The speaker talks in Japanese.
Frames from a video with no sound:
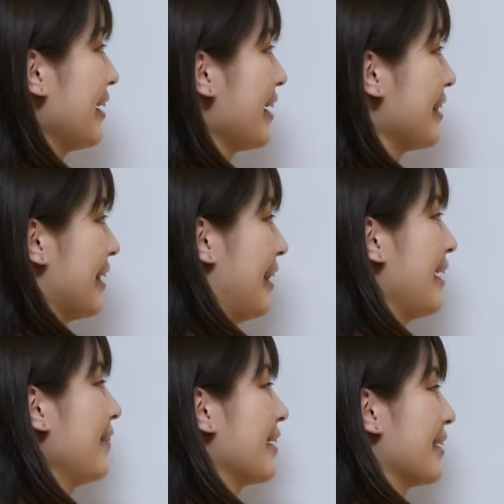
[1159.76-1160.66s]
やなな
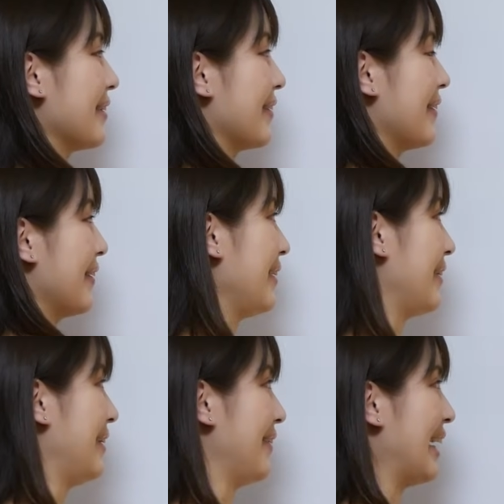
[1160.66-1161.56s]
四角とじ
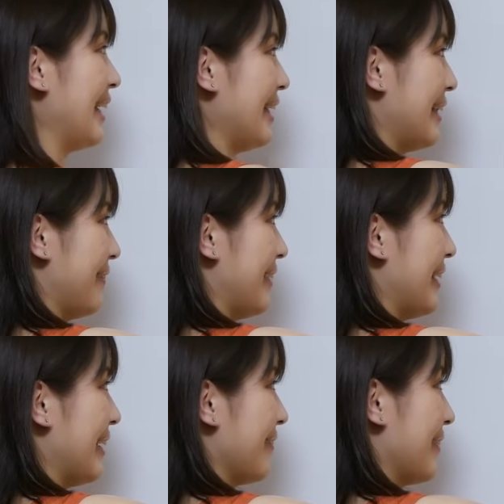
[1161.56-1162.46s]
わじわいじめ
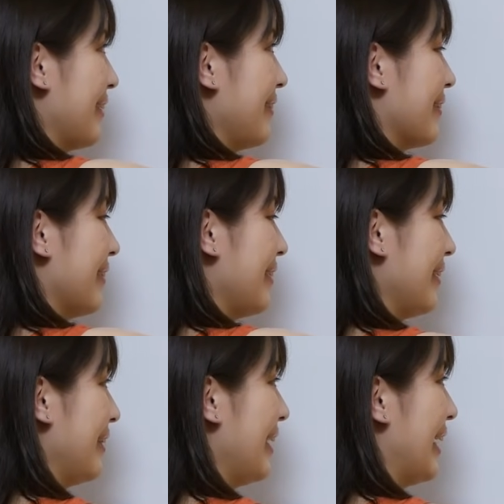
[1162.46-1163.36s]
に行きましょ
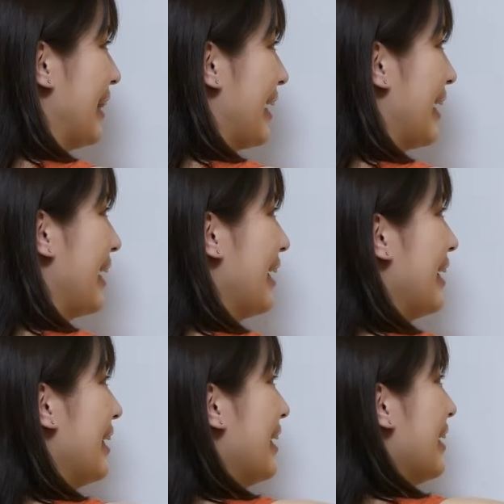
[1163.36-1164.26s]
う。逃げたら
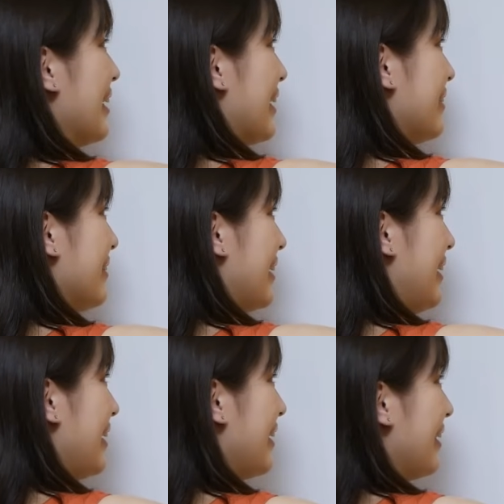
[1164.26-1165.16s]
角成
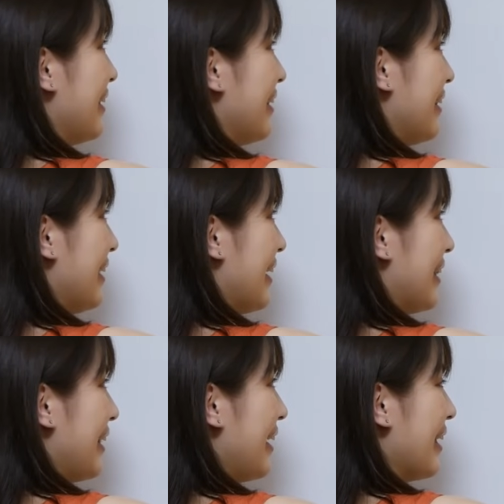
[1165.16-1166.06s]
り逃
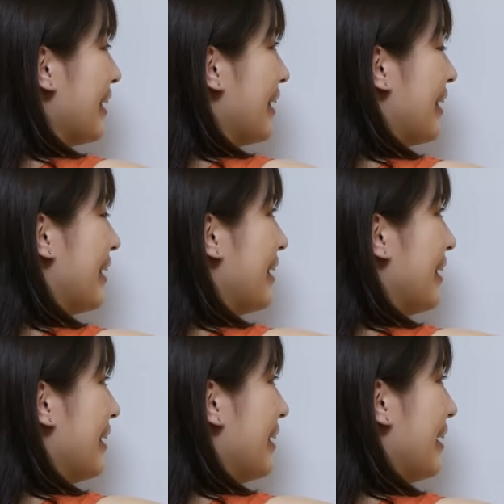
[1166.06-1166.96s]
げてはち
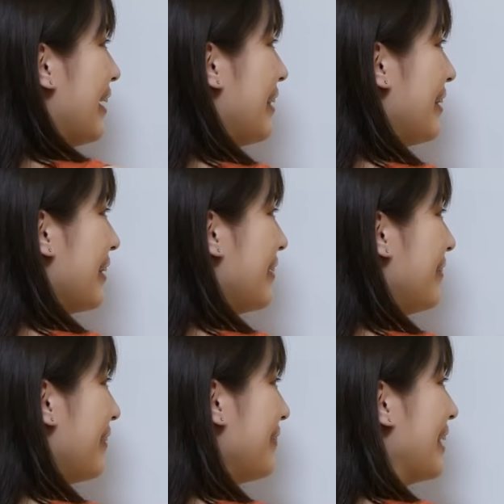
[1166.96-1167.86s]
三
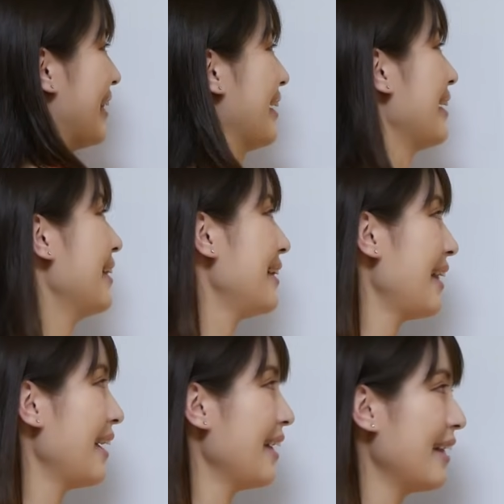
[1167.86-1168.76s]
馬みたいな感じ
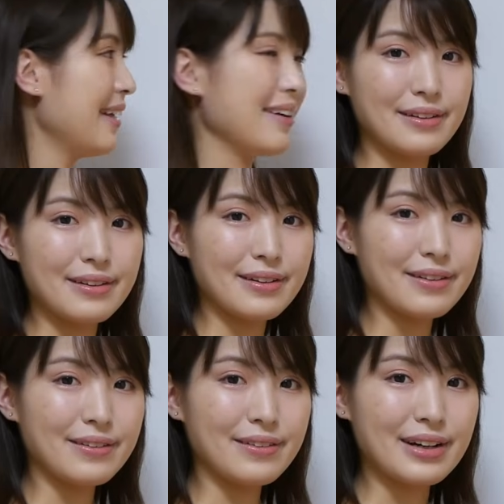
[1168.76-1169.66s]

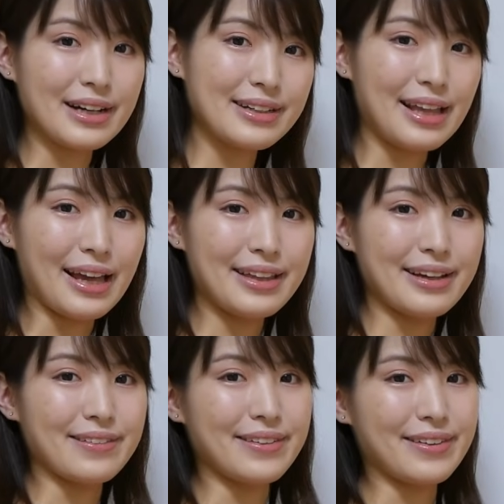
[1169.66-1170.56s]
でこの角で飛
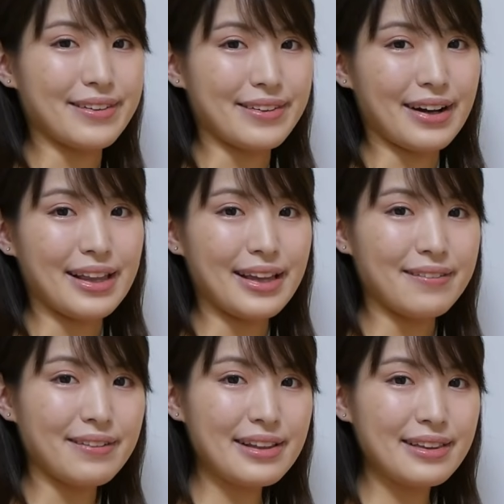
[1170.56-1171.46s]
車を取ることがで
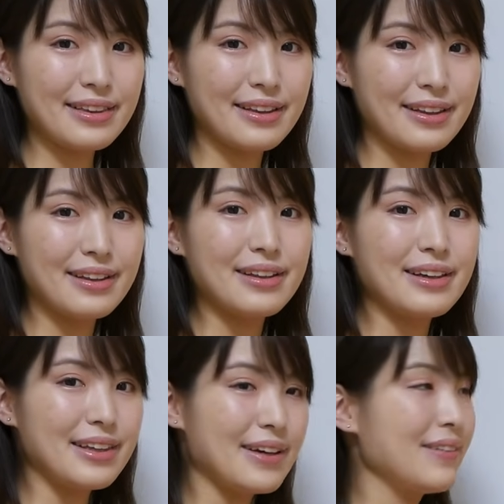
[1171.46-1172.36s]
きます。
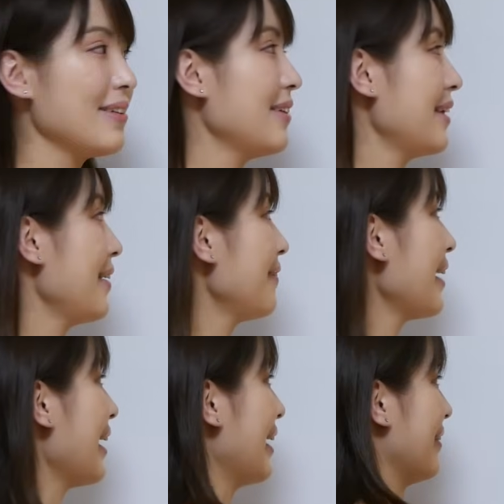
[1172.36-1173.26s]
飛車を取っちゃえ
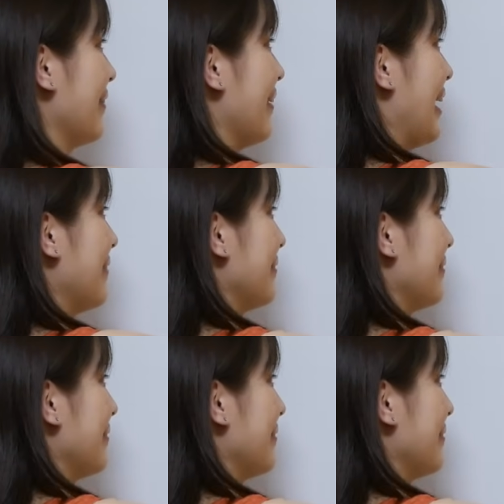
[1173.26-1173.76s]
ばあとは